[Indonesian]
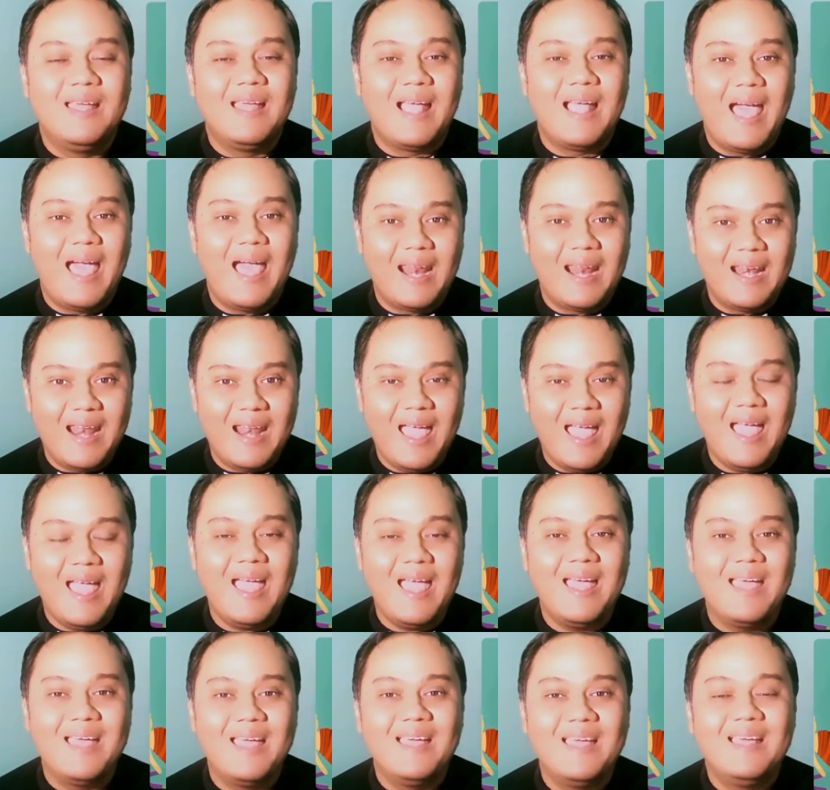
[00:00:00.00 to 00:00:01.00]

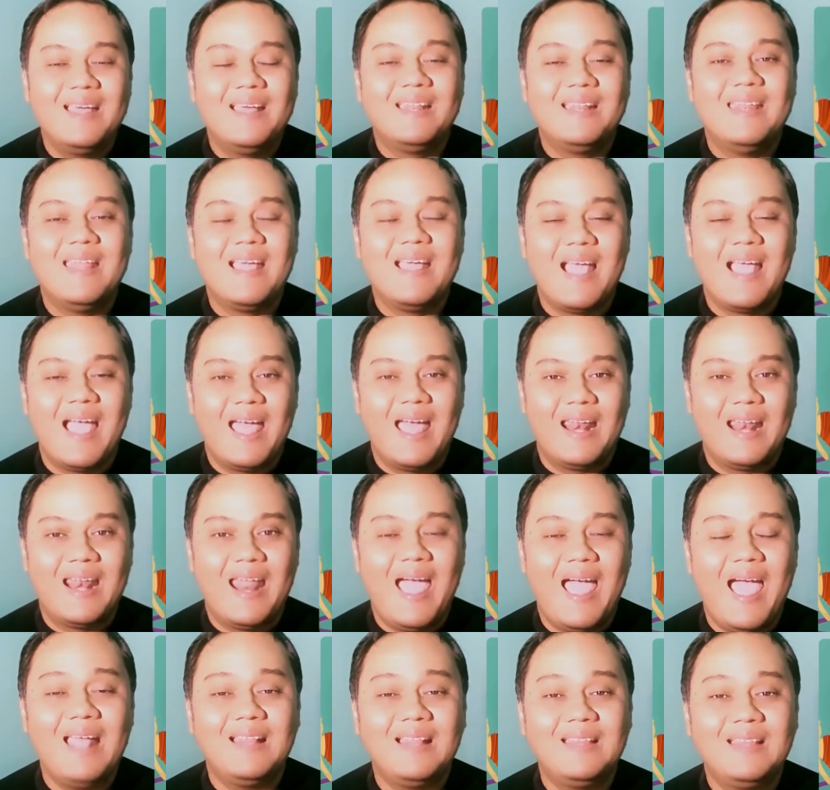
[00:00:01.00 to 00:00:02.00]
karena dengan
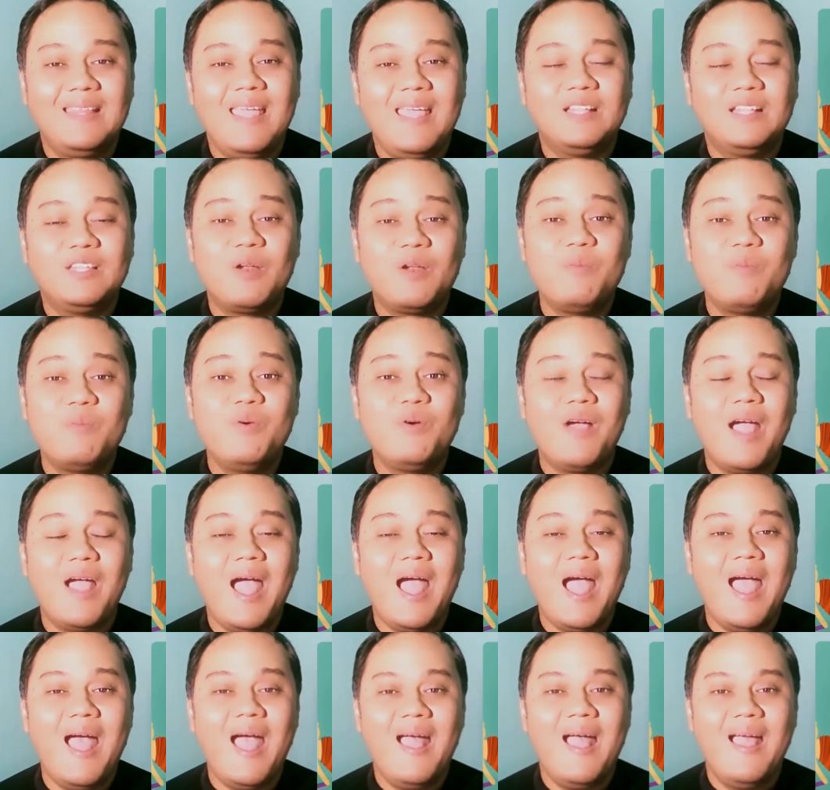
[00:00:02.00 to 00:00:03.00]
hati yang
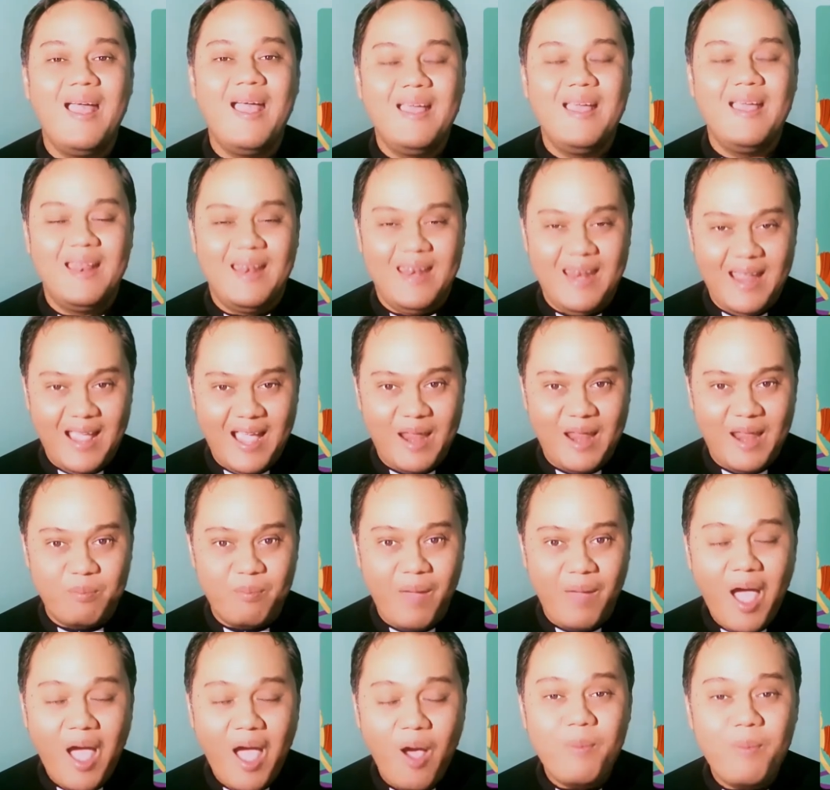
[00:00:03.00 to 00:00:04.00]
terbuka, dengan
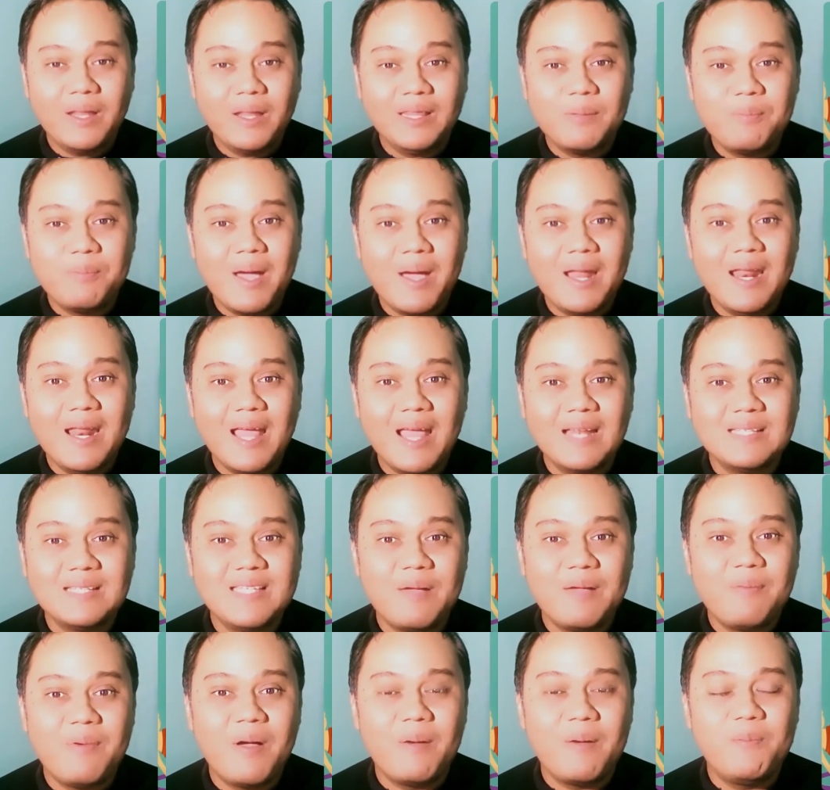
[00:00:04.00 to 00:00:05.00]
mau berteman dengan
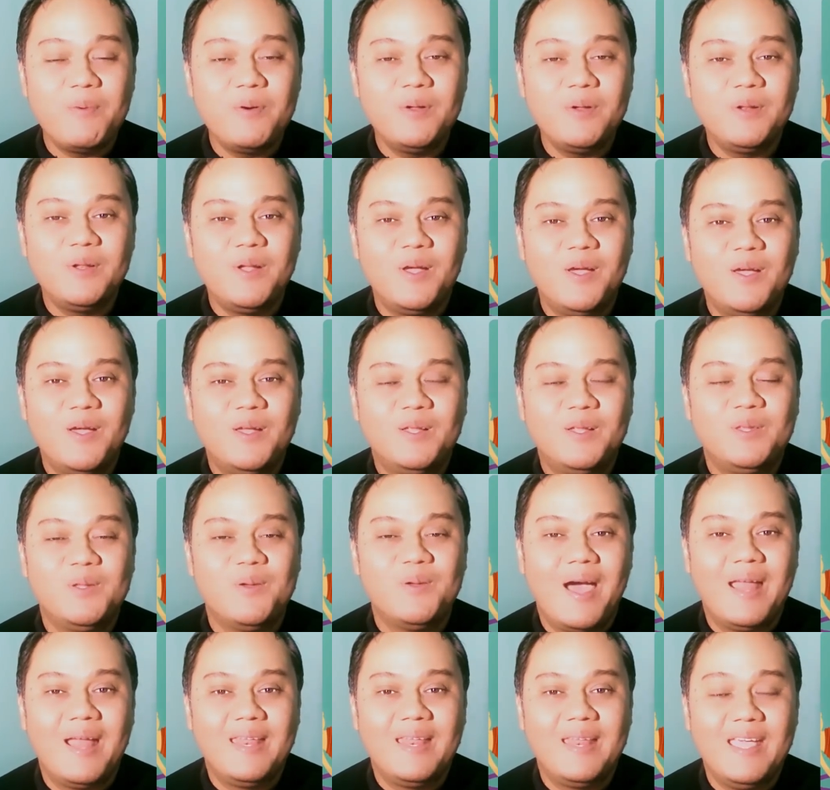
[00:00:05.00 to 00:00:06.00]
siapapun,
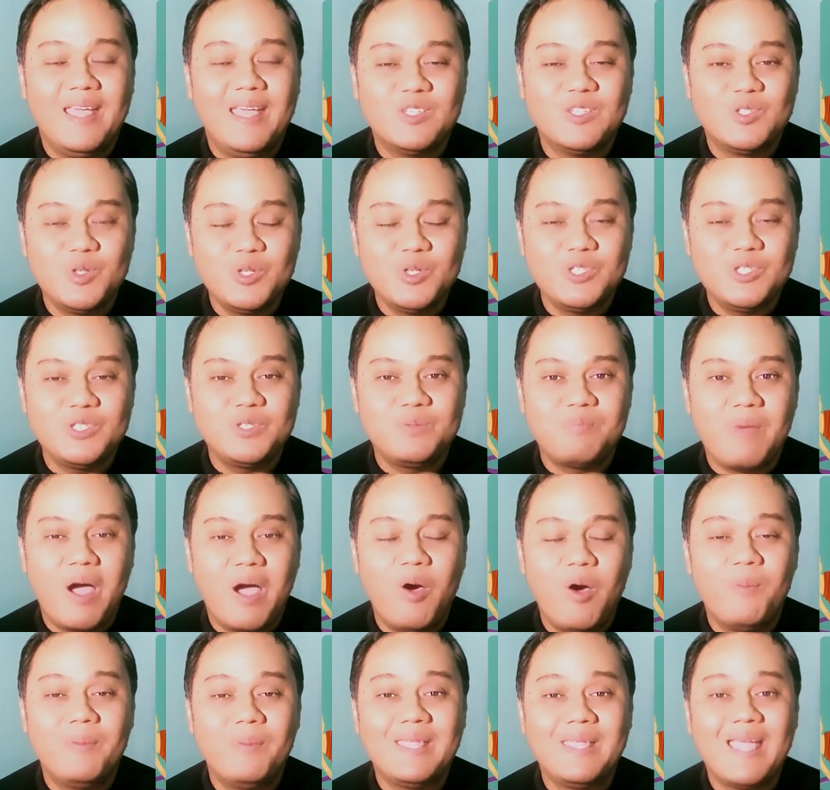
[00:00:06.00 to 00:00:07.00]
Tuhan Yesus
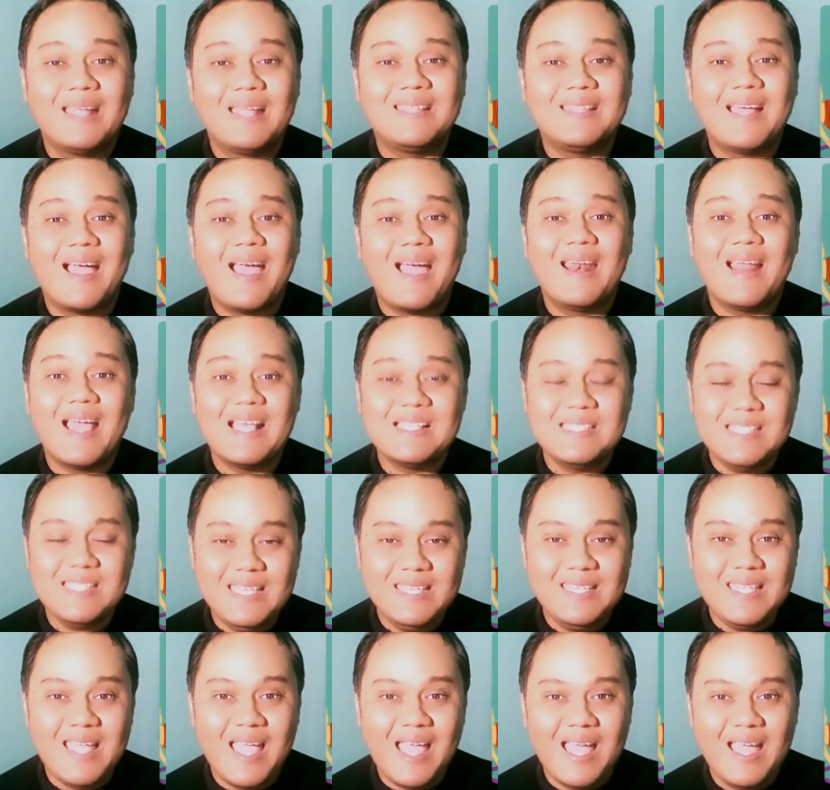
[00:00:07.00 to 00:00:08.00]
mau menyatakan
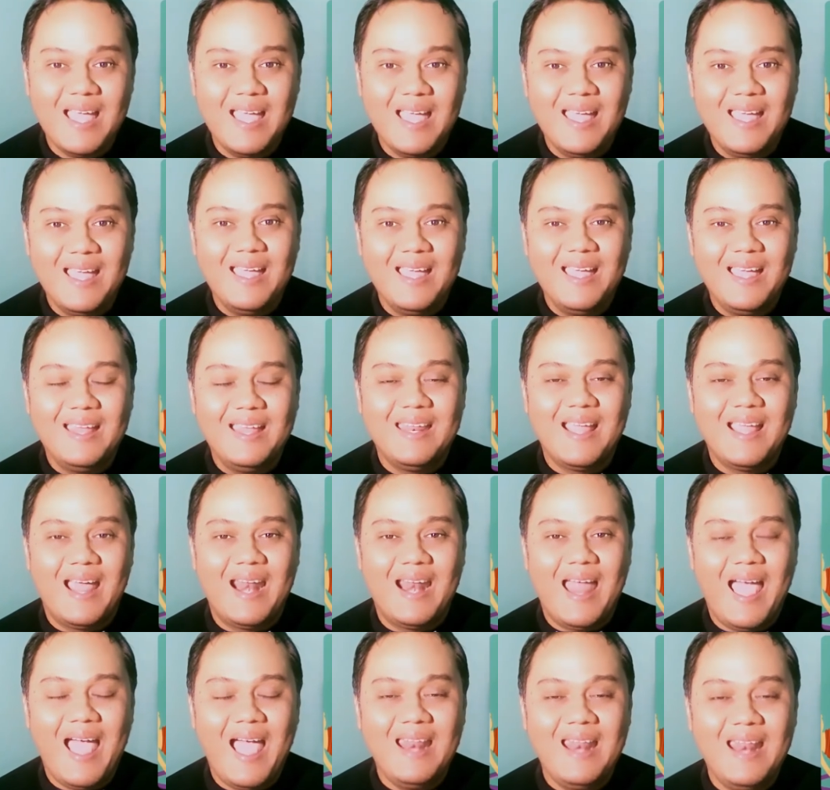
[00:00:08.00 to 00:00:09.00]
kasihnya
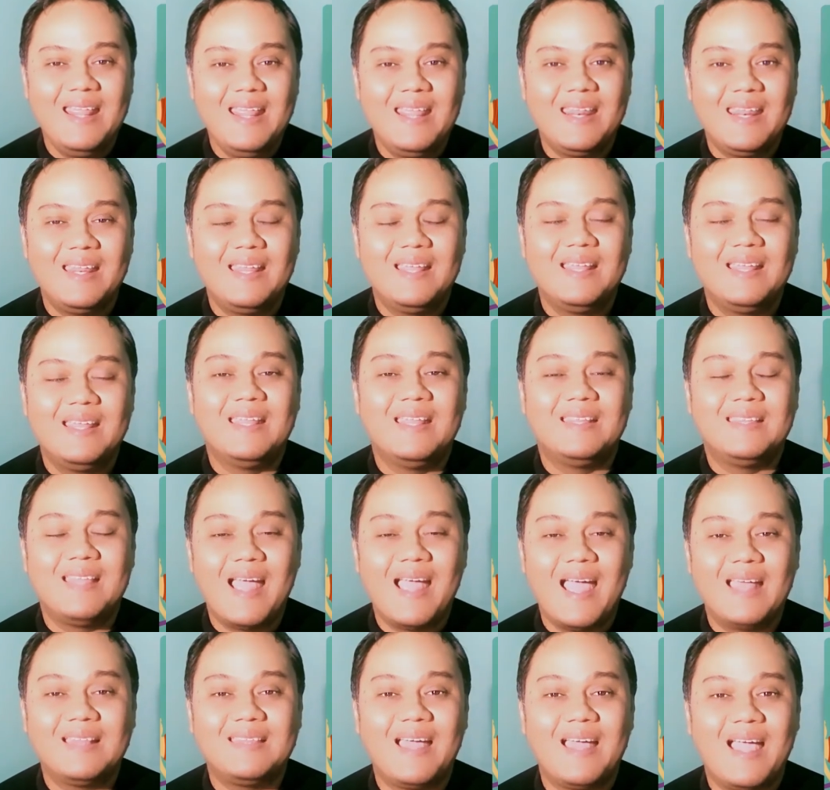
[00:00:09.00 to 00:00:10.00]
dengan hadir di
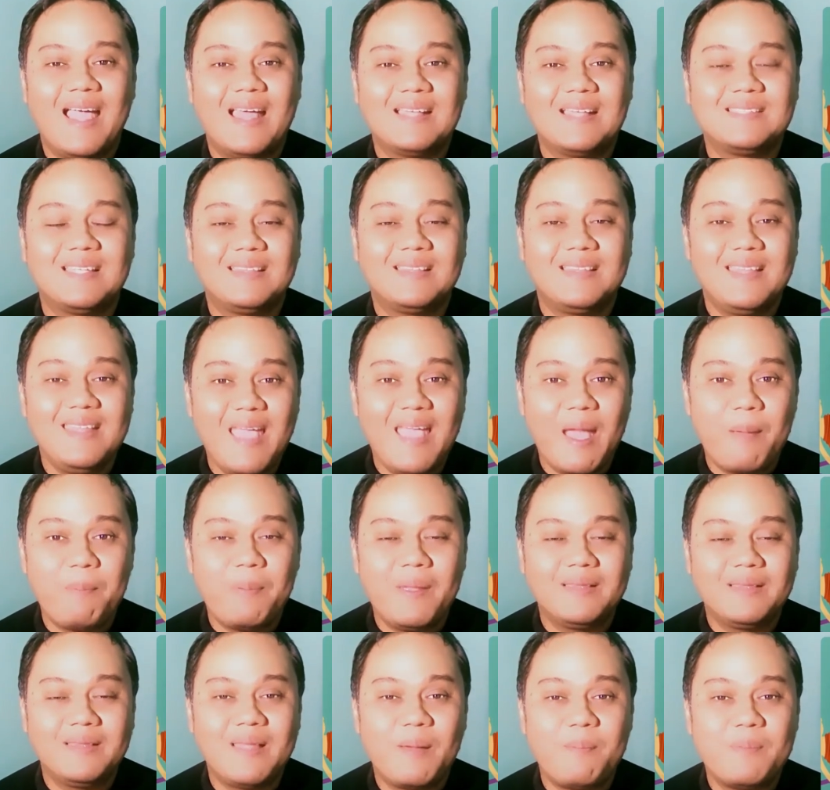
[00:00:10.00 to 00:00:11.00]
tengah-tengah setiap
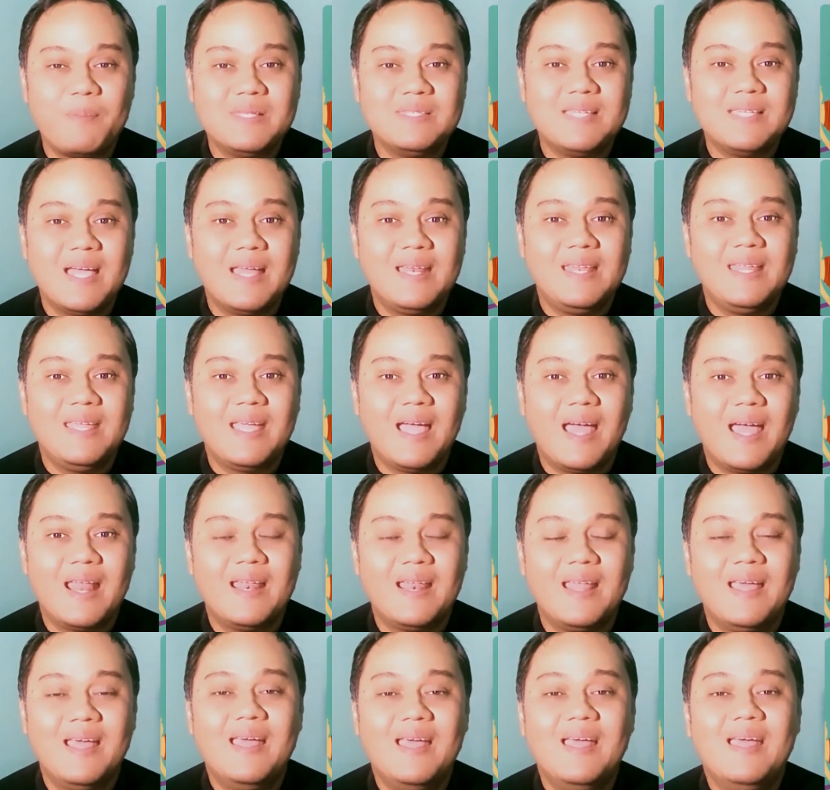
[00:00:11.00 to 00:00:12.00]
kita
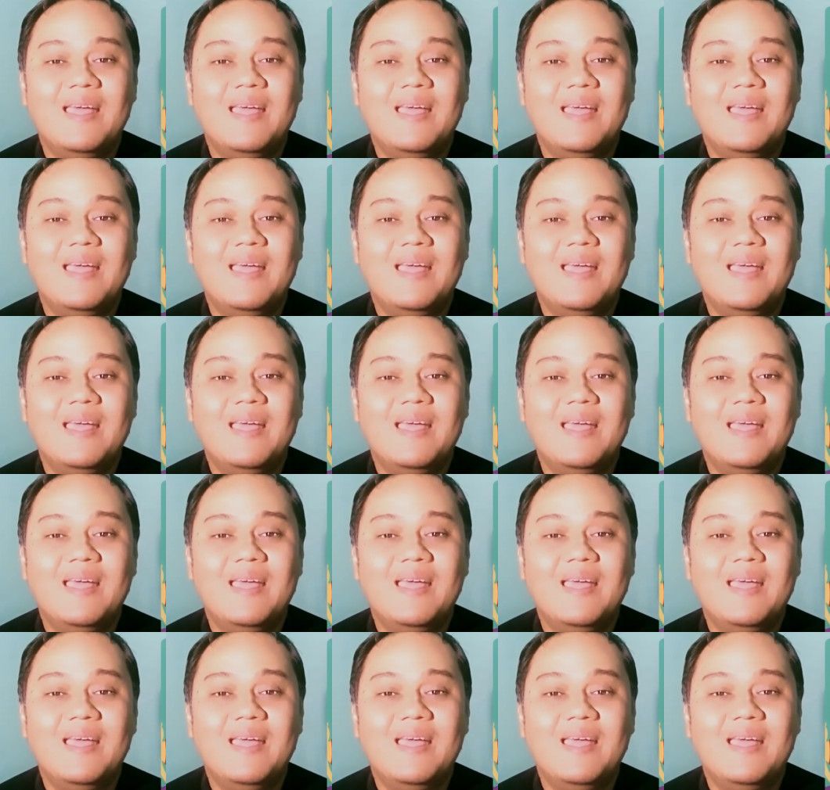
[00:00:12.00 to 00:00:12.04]
menjadikan